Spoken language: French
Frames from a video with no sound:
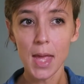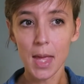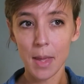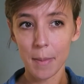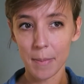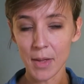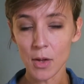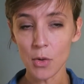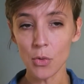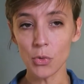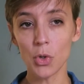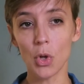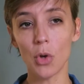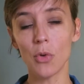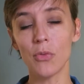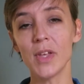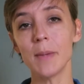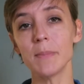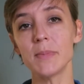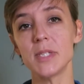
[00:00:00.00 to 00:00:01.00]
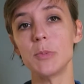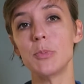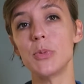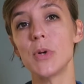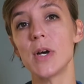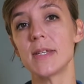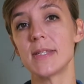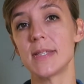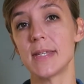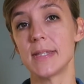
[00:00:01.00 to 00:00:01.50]
Eh bien, on en revient un petit
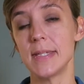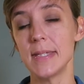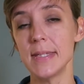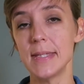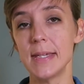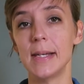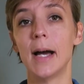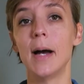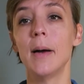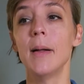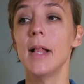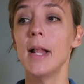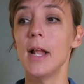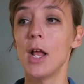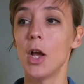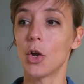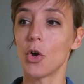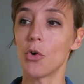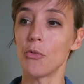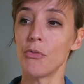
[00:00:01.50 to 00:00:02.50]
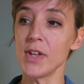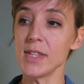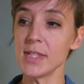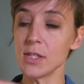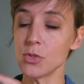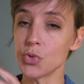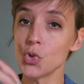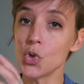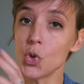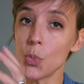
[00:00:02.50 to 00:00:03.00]
peu à cette idée-là, qu'en
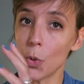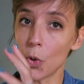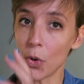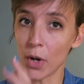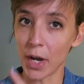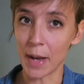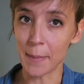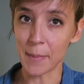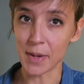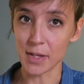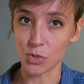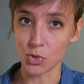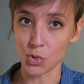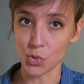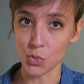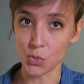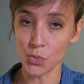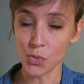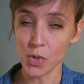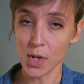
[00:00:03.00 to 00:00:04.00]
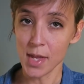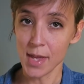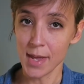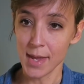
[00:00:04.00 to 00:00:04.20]
fait, nos programmations,